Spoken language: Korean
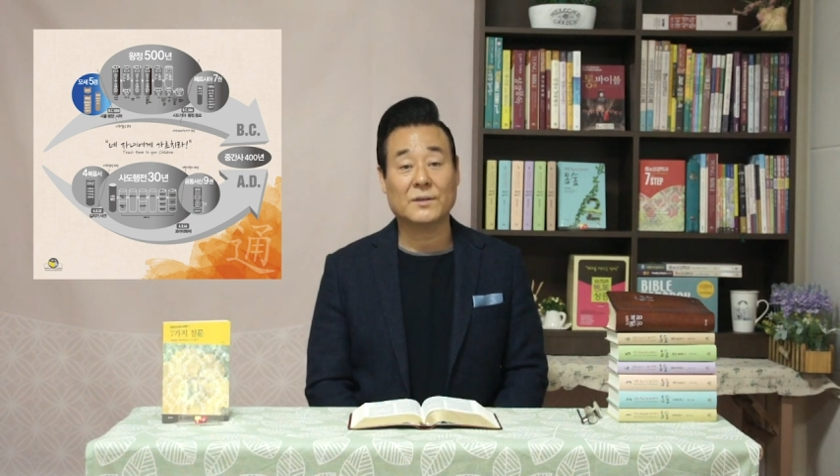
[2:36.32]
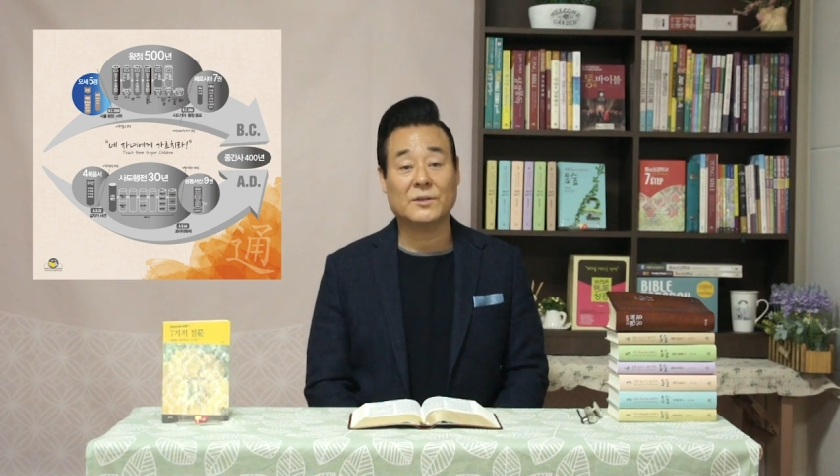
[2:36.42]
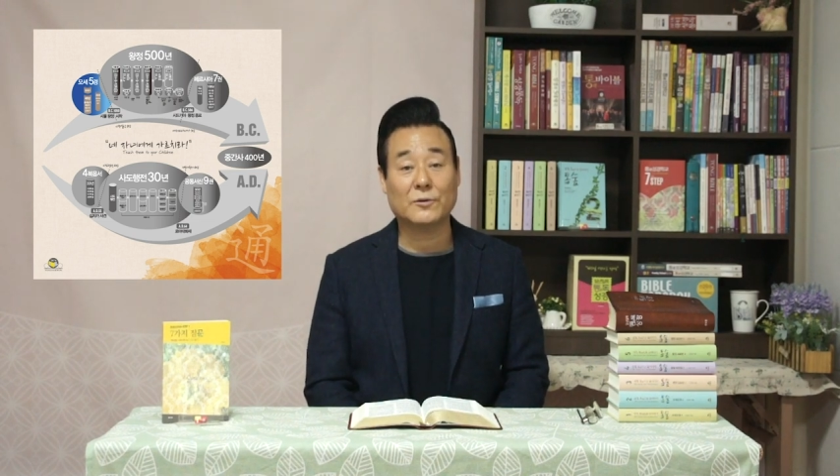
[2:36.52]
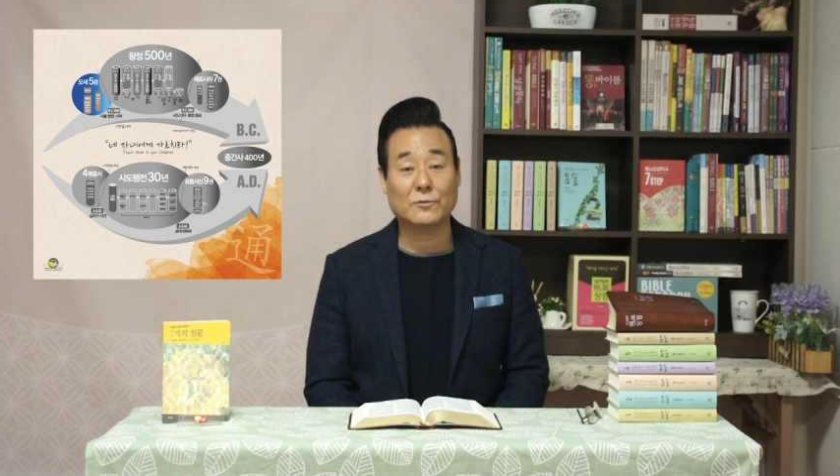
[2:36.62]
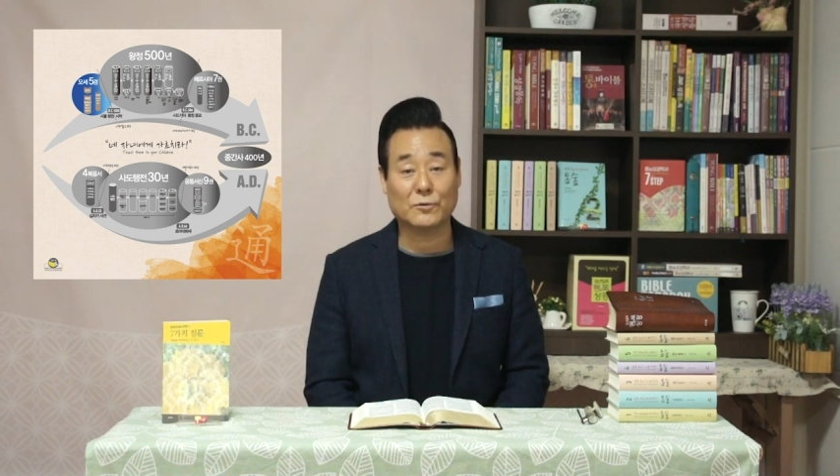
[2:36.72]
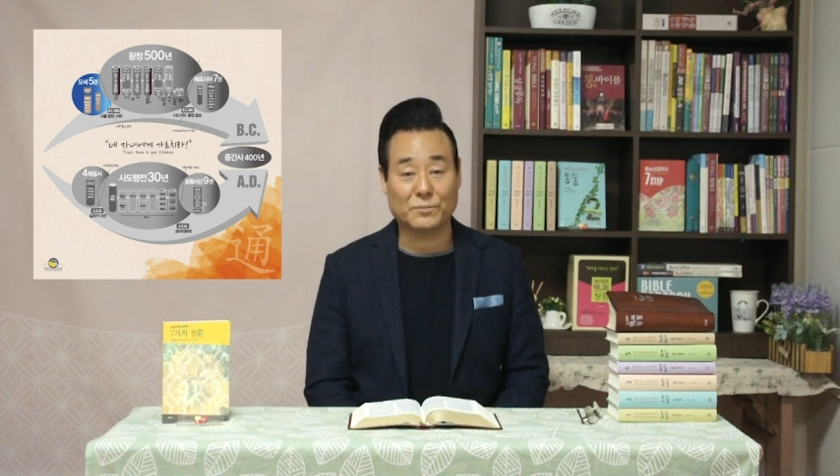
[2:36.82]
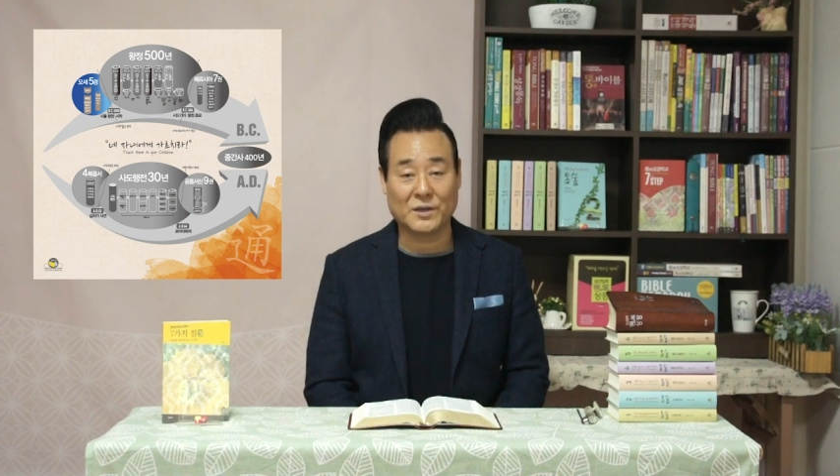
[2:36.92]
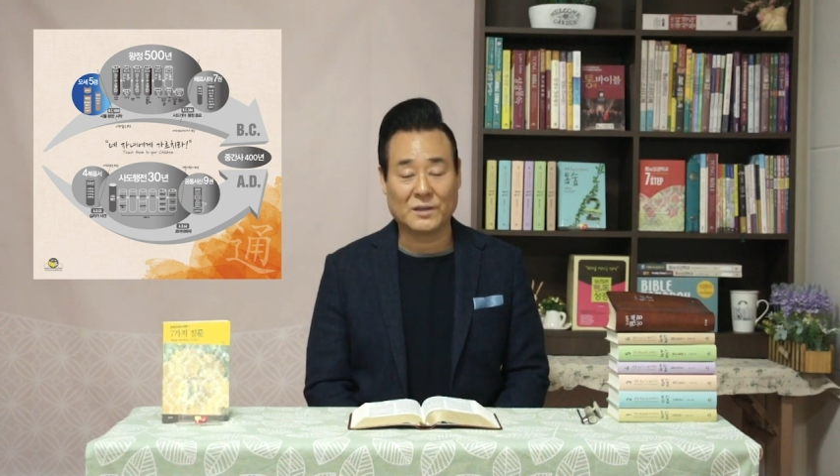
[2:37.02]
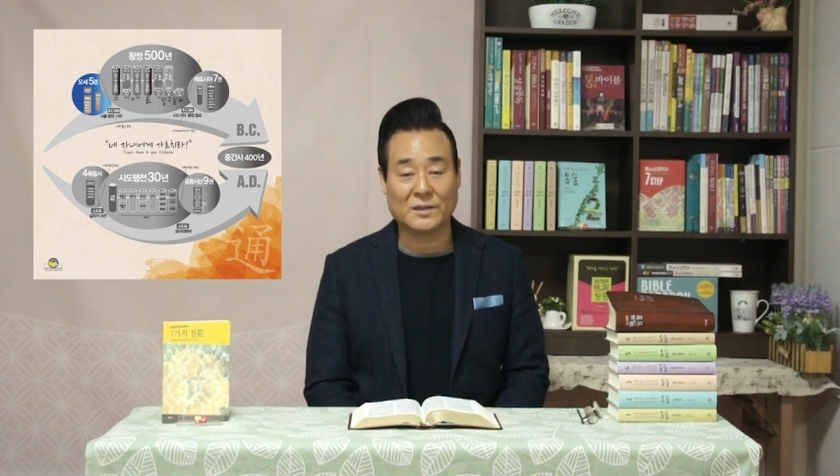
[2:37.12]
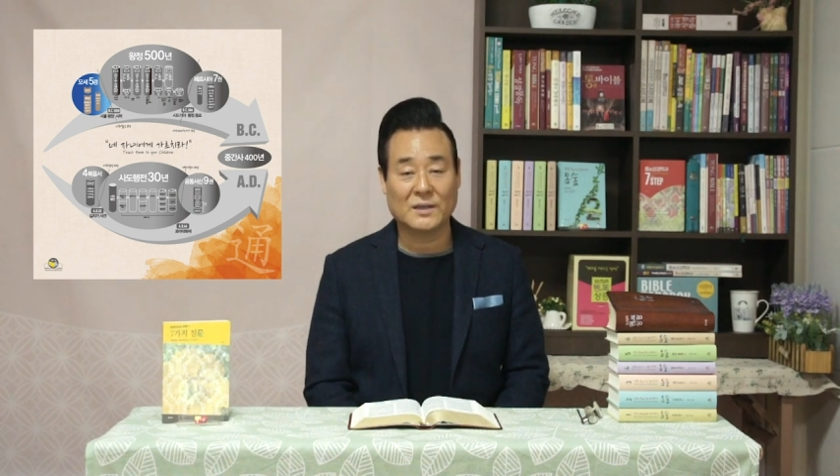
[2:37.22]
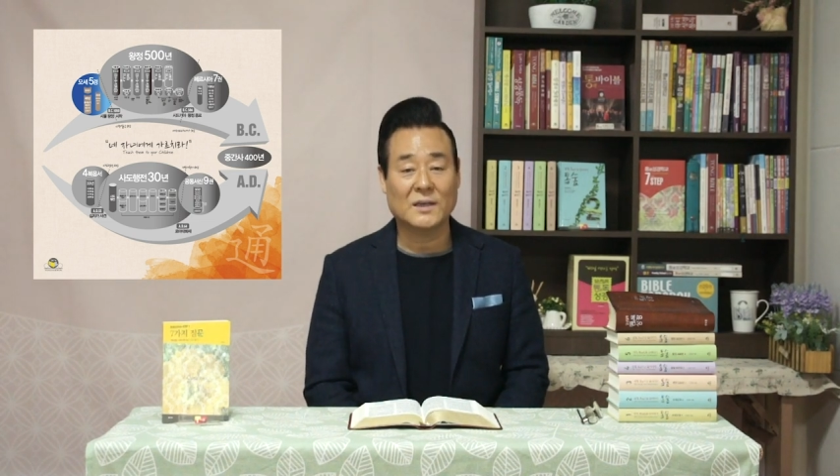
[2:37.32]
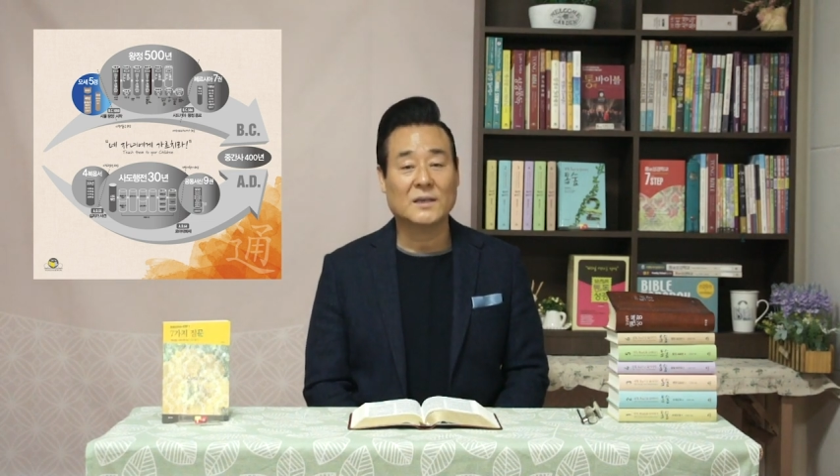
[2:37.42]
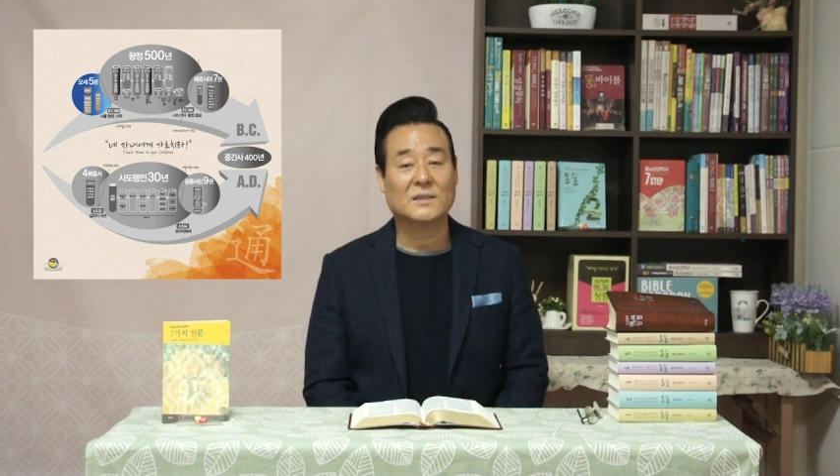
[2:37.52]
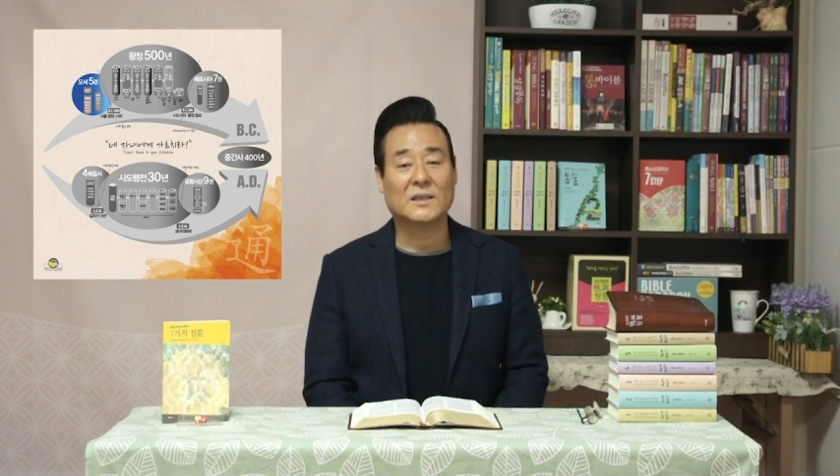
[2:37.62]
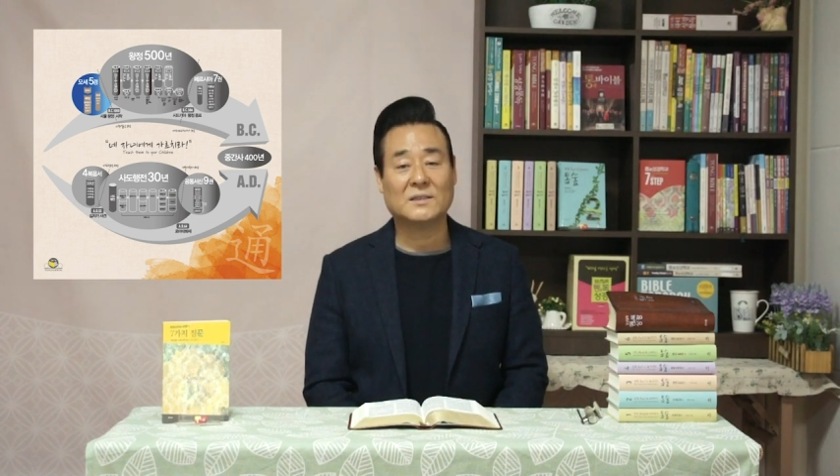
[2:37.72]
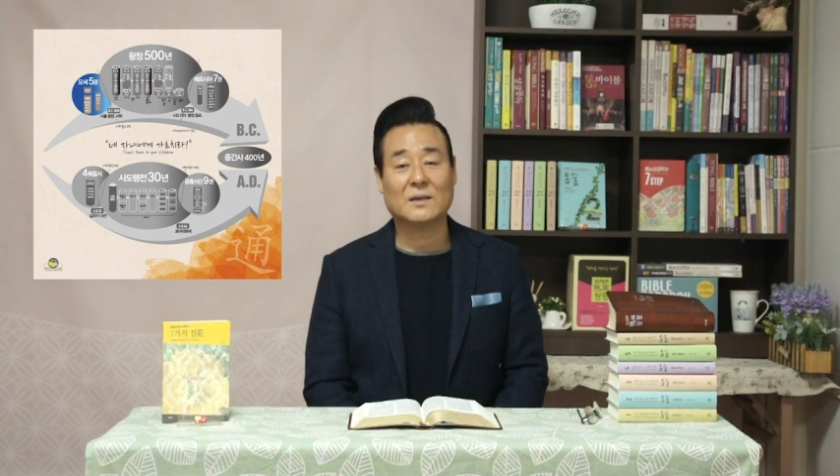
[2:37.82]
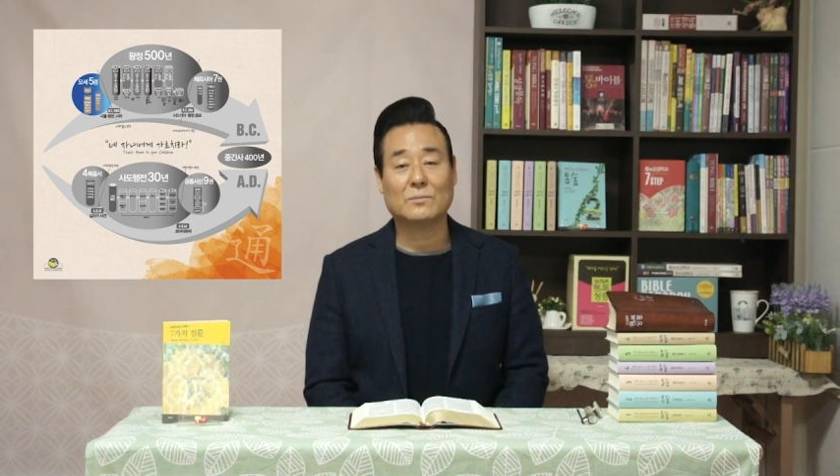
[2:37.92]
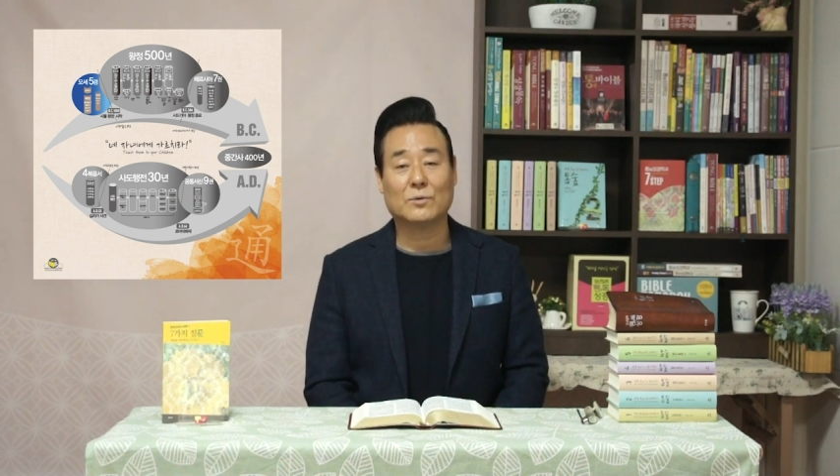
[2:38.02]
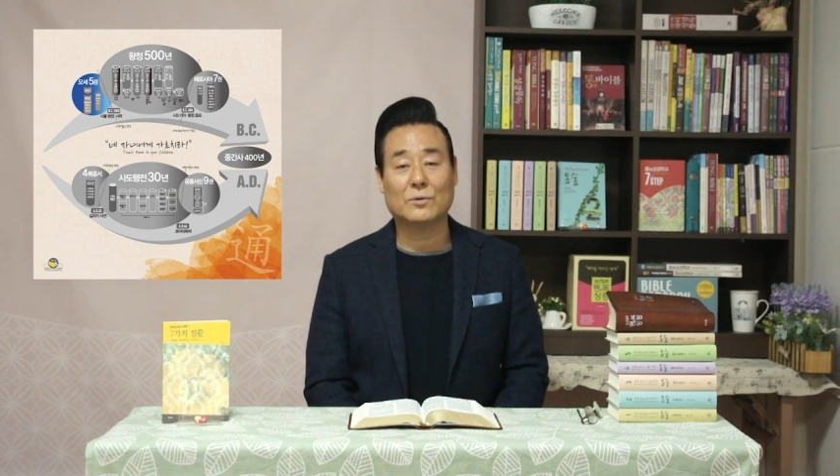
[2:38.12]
이 정도면 세상